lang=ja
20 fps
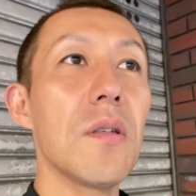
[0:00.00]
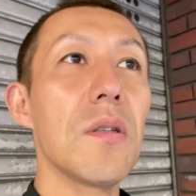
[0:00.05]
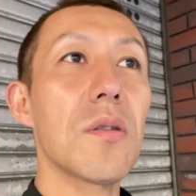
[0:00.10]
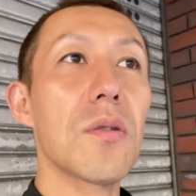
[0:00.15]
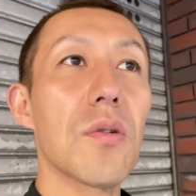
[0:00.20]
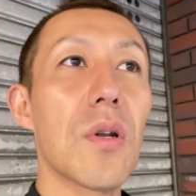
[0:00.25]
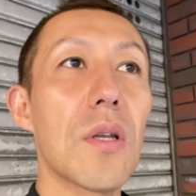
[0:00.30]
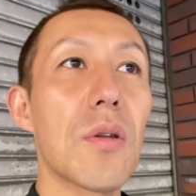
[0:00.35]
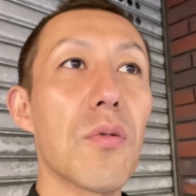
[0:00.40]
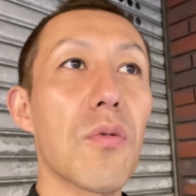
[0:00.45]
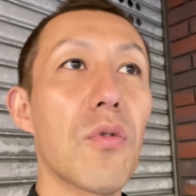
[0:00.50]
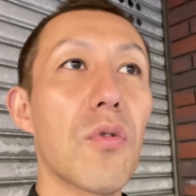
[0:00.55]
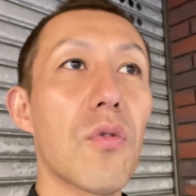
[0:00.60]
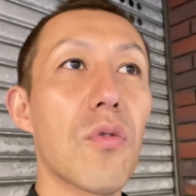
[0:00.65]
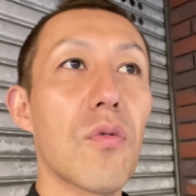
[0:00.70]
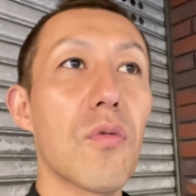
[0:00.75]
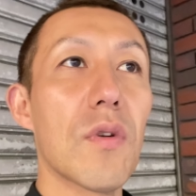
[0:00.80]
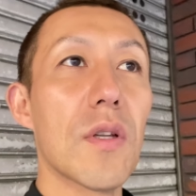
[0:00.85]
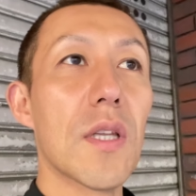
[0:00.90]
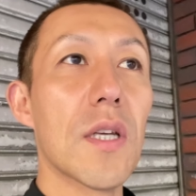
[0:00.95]
それと
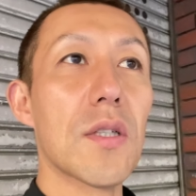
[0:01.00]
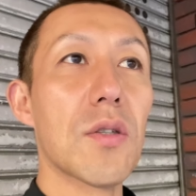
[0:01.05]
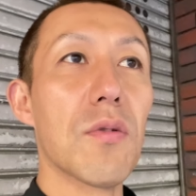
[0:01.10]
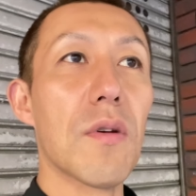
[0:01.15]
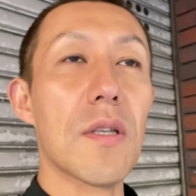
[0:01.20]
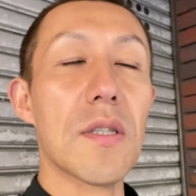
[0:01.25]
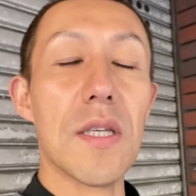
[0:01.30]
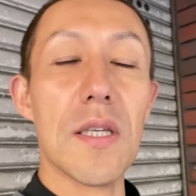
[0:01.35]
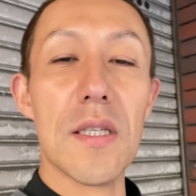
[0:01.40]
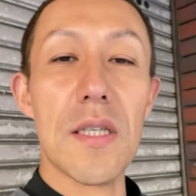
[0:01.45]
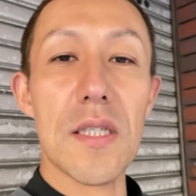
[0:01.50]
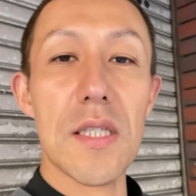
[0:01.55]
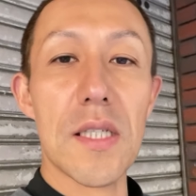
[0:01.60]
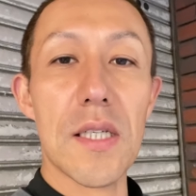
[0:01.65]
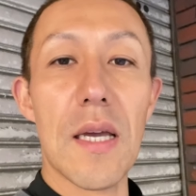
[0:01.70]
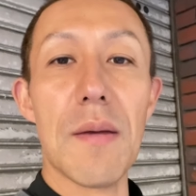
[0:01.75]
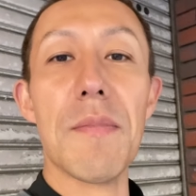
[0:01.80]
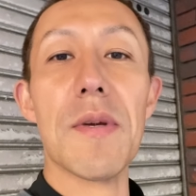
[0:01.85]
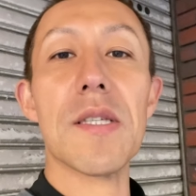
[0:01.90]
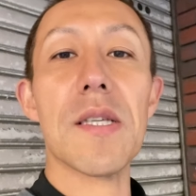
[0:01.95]
私とは全
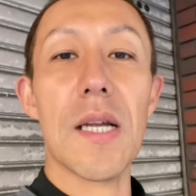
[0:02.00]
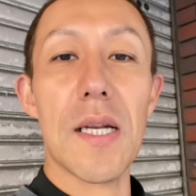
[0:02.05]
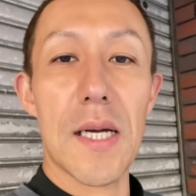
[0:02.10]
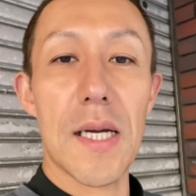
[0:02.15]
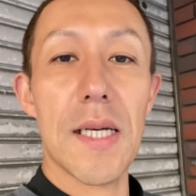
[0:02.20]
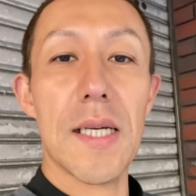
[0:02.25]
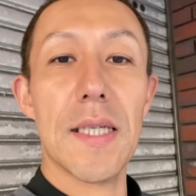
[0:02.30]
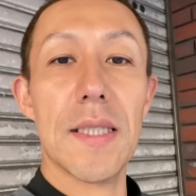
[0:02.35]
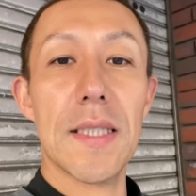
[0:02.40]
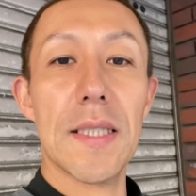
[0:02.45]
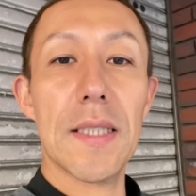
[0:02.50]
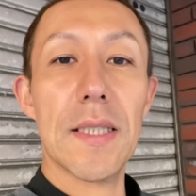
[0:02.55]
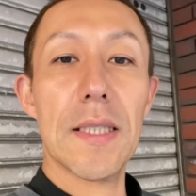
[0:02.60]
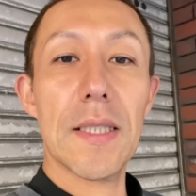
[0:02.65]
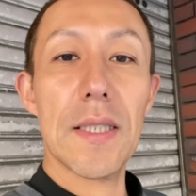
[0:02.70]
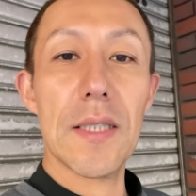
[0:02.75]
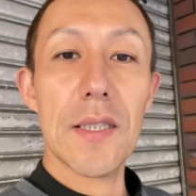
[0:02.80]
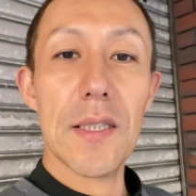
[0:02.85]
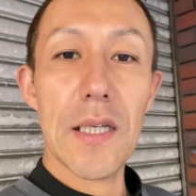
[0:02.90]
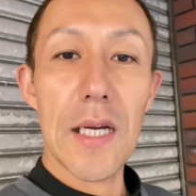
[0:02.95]
然違いますから
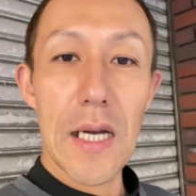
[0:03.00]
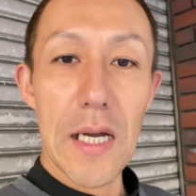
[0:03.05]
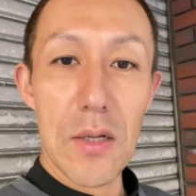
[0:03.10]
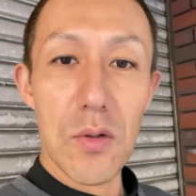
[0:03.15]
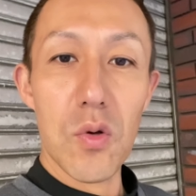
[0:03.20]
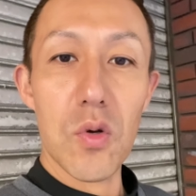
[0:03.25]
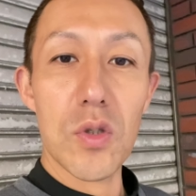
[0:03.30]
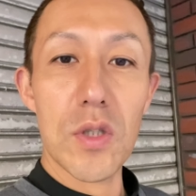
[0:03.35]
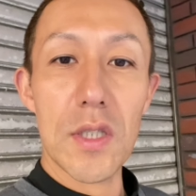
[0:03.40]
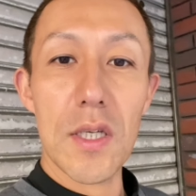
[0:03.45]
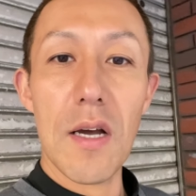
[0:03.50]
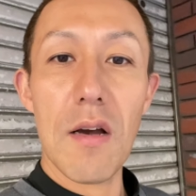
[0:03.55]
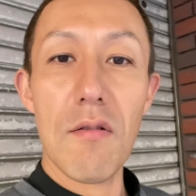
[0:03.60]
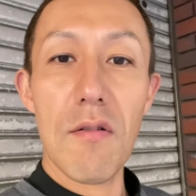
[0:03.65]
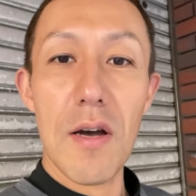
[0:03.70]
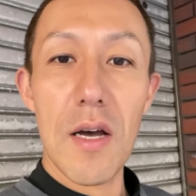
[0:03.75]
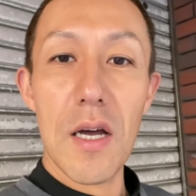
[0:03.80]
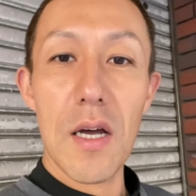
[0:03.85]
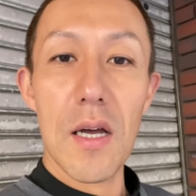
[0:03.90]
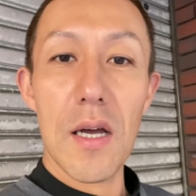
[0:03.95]
あの時間
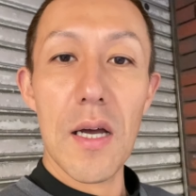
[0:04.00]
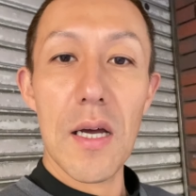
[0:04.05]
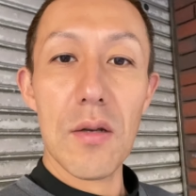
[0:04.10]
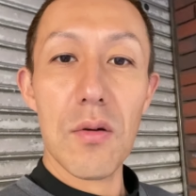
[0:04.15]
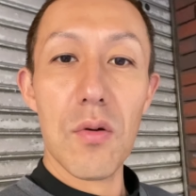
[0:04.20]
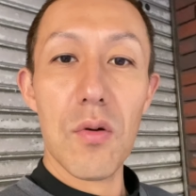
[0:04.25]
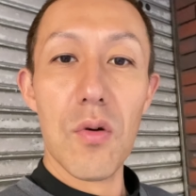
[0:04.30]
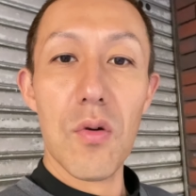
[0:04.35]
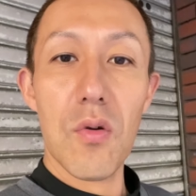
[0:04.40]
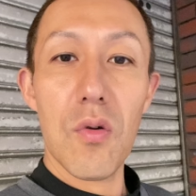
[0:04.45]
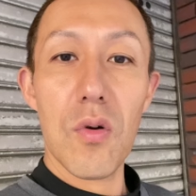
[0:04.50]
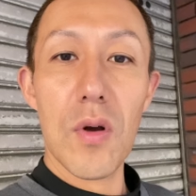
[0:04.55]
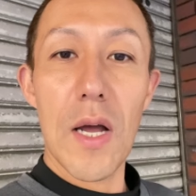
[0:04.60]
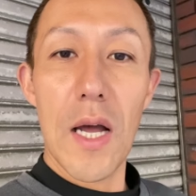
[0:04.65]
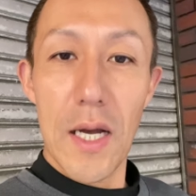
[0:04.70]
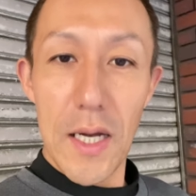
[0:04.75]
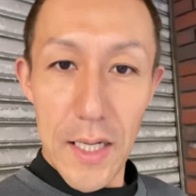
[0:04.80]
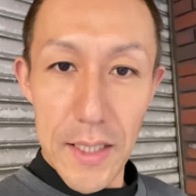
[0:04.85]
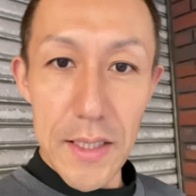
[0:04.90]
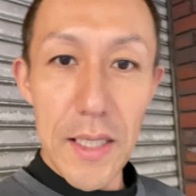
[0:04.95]
はあの
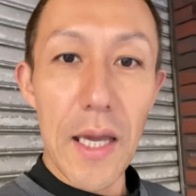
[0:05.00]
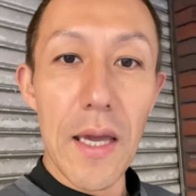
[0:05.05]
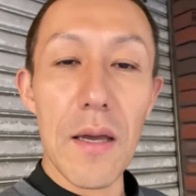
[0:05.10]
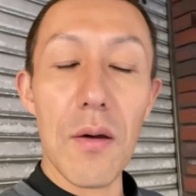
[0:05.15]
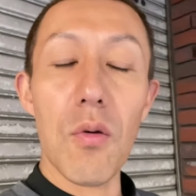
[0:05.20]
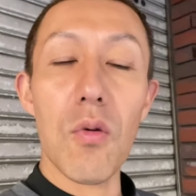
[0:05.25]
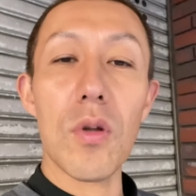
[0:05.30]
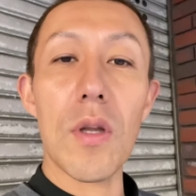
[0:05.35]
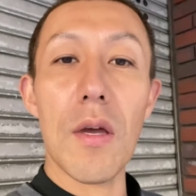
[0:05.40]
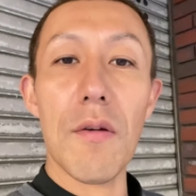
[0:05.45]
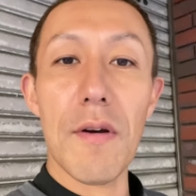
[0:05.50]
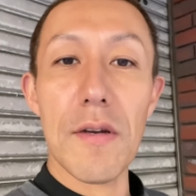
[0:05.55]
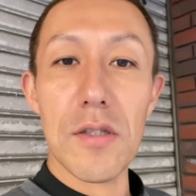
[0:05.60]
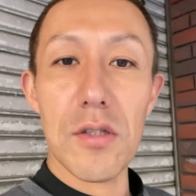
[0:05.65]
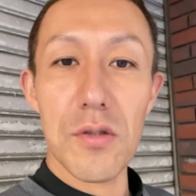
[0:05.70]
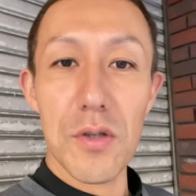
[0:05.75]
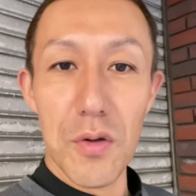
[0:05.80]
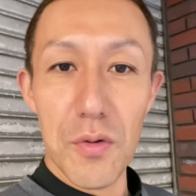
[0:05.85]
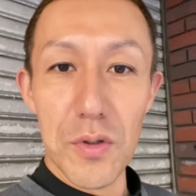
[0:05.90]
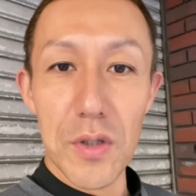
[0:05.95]
考えてお電話
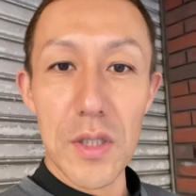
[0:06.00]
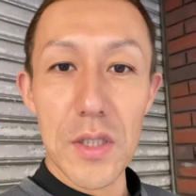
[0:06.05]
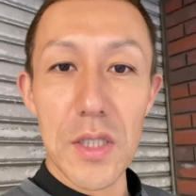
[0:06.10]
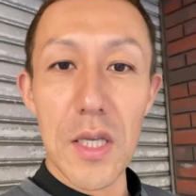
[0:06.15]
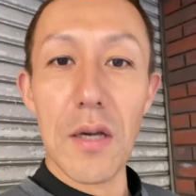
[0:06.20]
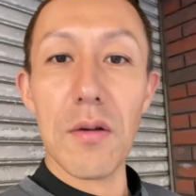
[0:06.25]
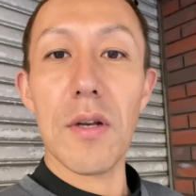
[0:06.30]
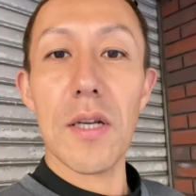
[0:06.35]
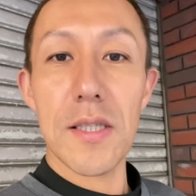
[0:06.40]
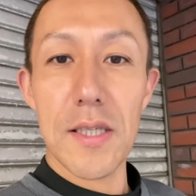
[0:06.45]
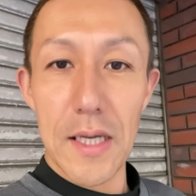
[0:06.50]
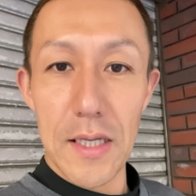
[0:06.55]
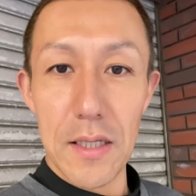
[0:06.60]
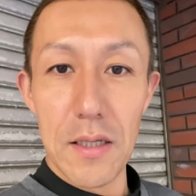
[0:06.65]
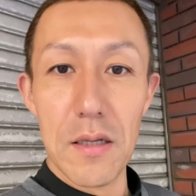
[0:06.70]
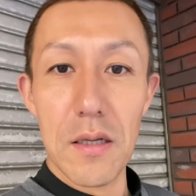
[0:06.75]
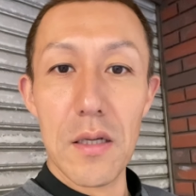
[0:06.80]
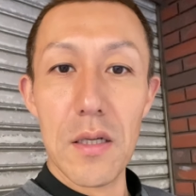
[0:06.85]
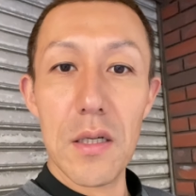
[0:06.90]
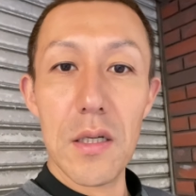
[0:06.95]
するようにしてください
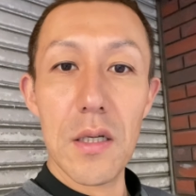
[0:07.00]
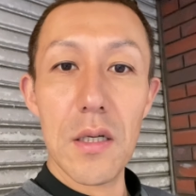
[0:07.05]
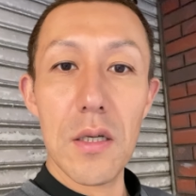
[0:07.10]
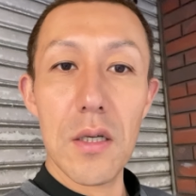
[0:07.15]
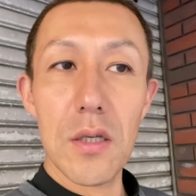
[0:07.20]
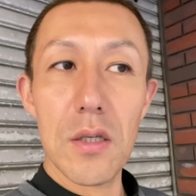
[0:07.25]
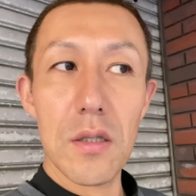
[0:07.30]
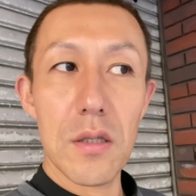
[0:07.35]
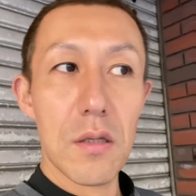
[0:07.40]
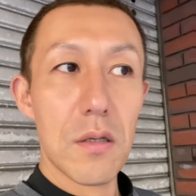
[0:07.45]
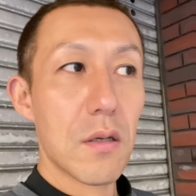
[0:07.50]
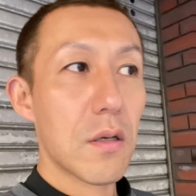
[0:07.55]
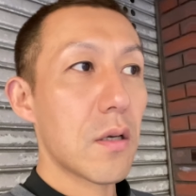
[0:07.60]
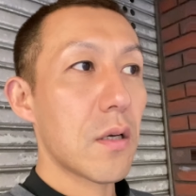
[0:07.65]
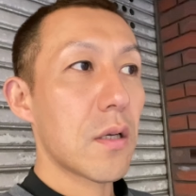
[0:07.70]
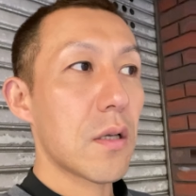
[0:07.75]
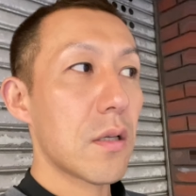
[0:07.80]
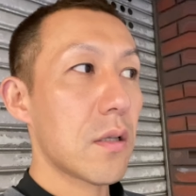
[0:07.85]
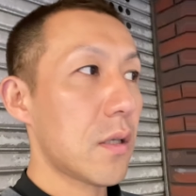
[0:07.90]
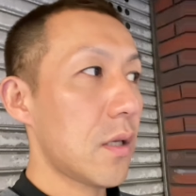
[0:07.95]

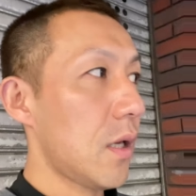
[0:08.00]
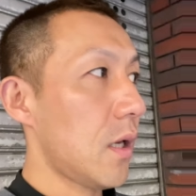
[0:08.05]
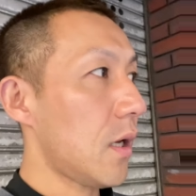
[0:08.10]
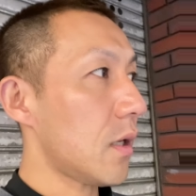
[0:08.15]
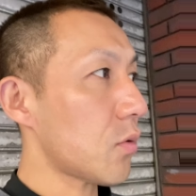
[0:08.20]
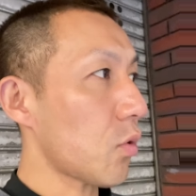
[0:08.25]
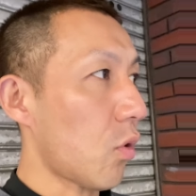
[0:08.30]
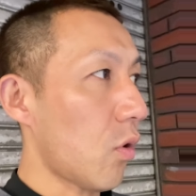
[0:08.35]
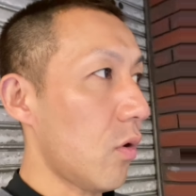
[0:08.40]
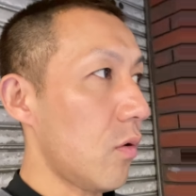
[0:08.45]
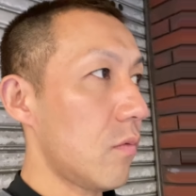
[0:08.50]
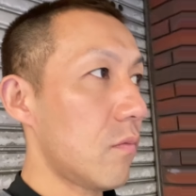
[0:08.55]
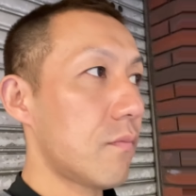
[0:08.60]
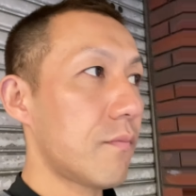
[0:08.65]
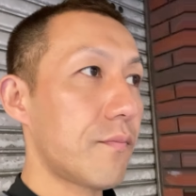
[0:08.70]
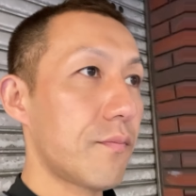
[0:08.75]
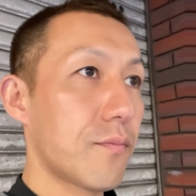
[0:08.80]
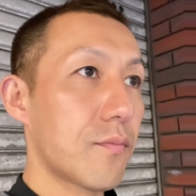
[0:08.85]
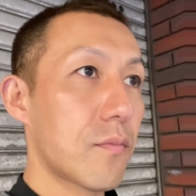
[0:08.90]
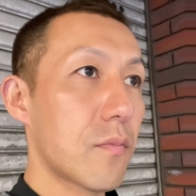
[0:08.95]
であと「
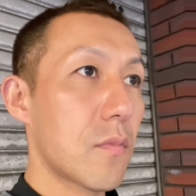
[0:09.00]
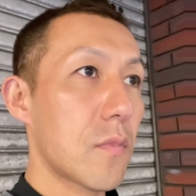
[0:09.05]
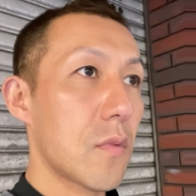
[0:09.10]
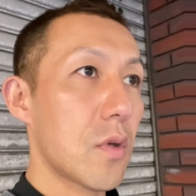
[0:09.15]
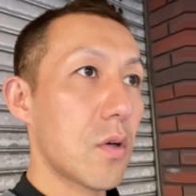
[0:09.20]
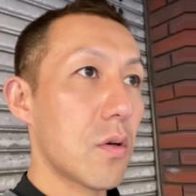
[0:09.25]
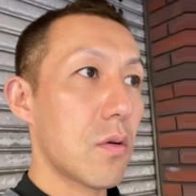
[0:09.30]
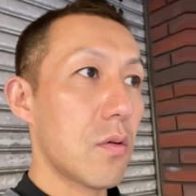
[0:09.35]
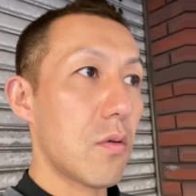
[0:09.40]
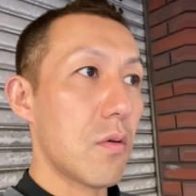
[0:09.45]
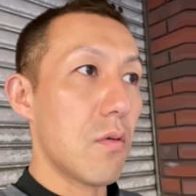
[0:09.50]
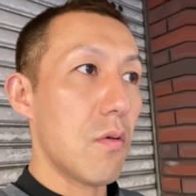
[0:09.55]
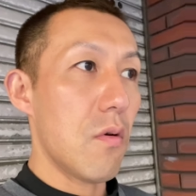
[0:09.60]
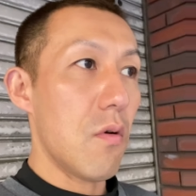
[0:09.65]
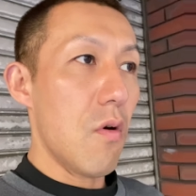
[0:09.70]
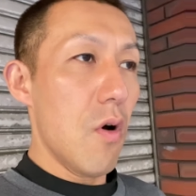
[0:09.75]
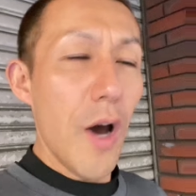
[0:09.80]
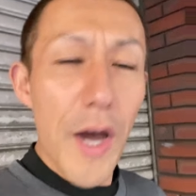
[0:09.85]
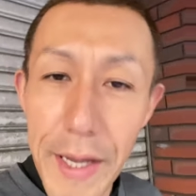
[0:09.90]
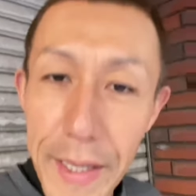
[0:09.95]

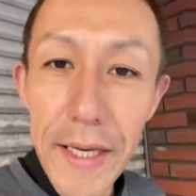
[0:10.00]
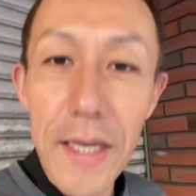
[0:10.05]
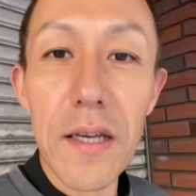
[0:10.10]
おい